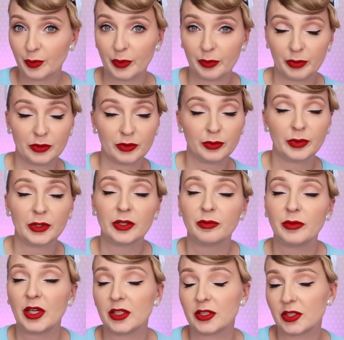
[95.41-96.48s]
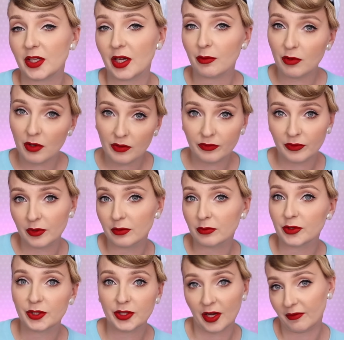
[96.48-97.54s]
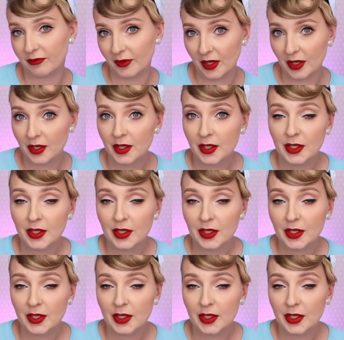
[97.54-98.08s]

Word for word: po prostu będę miała szałową szafę,